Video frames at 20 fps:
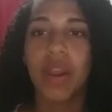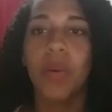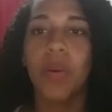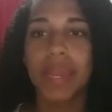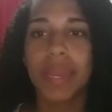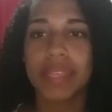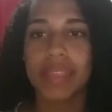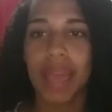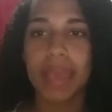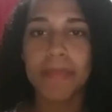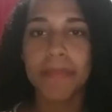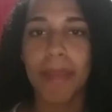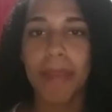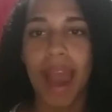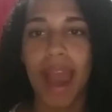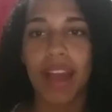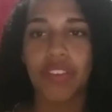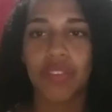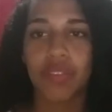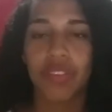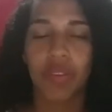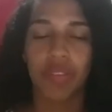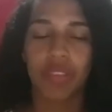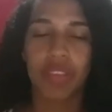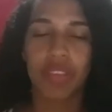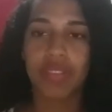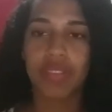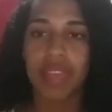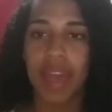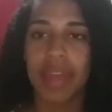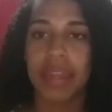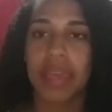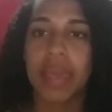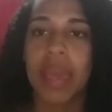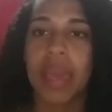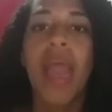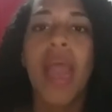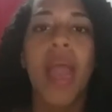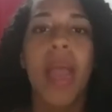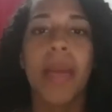comenta aí embaixo se vocês
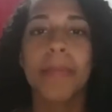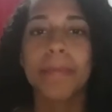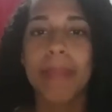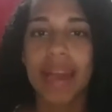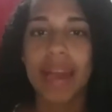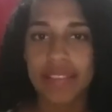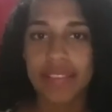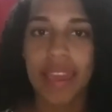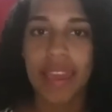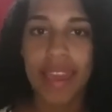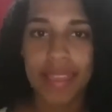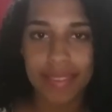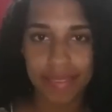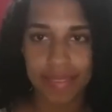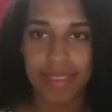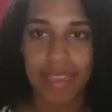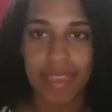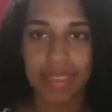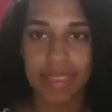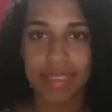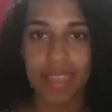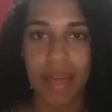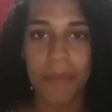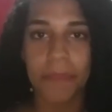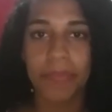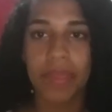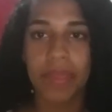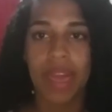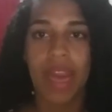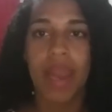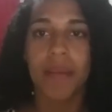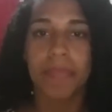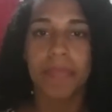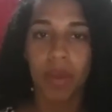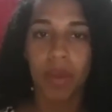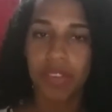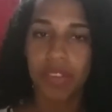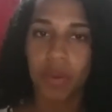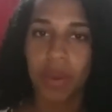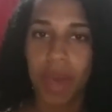querem mais receita
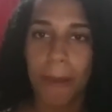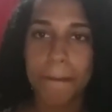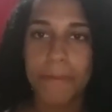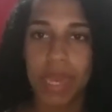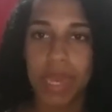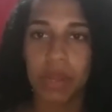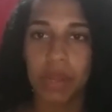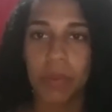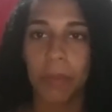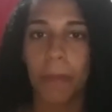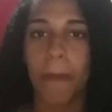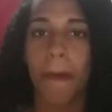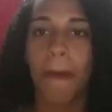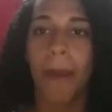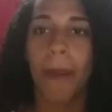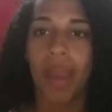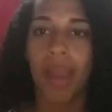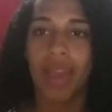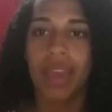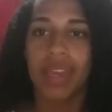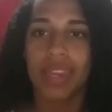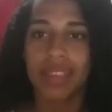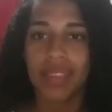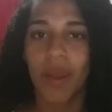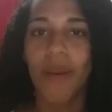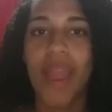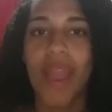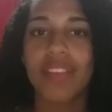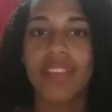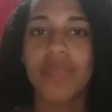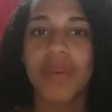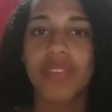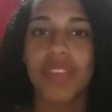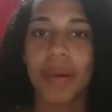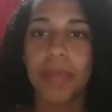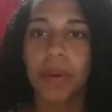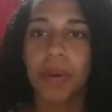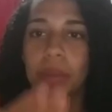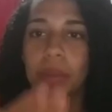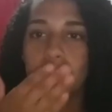para o seu cabelo. Então é isso, meus
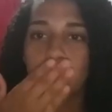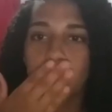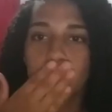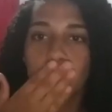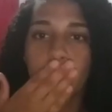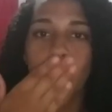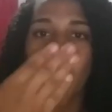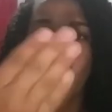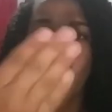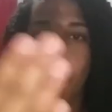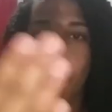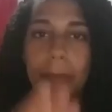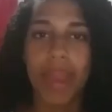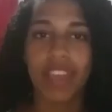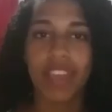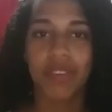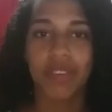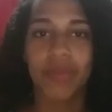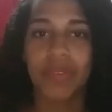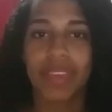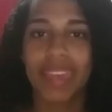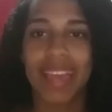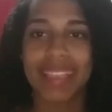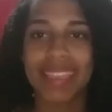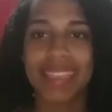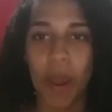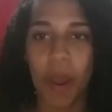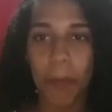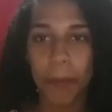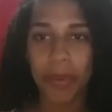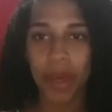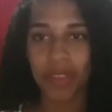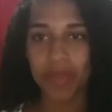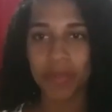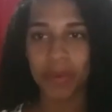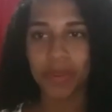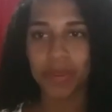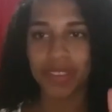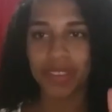amores. Um beijo e até o próximo.